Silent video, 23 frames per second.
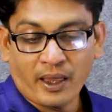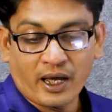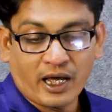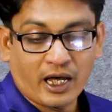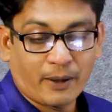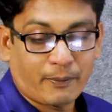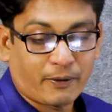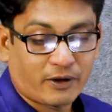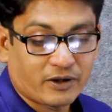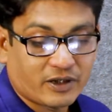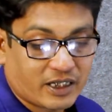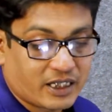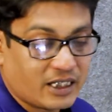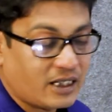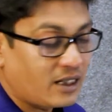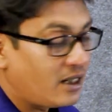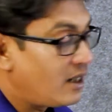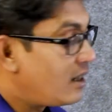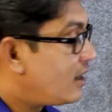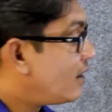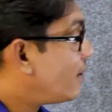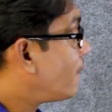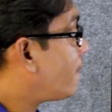এরপর হচ্ছে কি
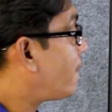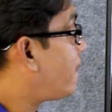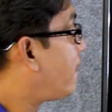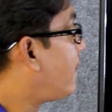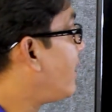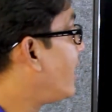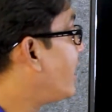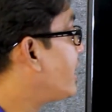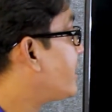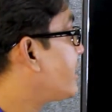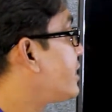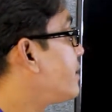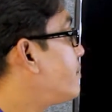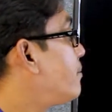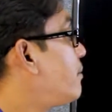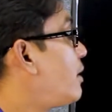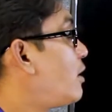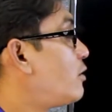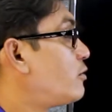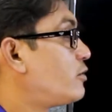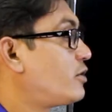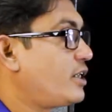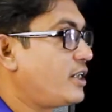ফ্লেট
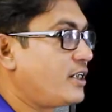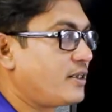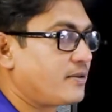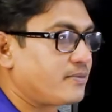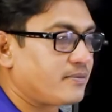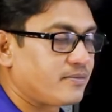মাউন্টিং